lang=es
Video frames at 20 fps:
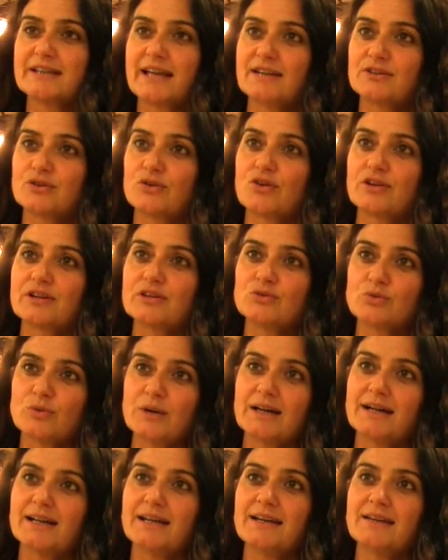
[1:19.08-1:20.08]
el teatro
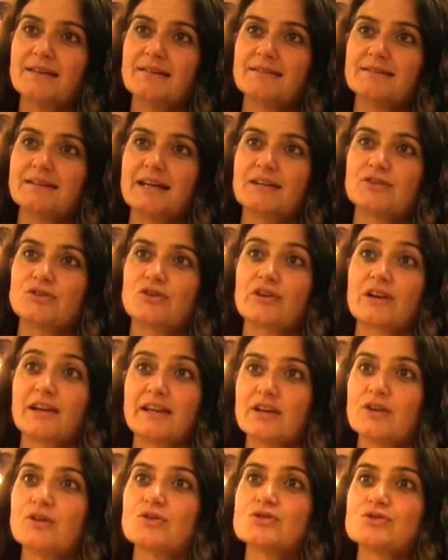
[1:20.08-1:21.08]
ritual, teatro
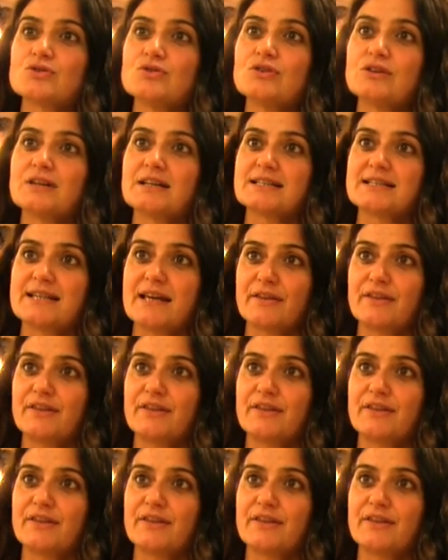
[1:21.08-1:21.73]
religioso que se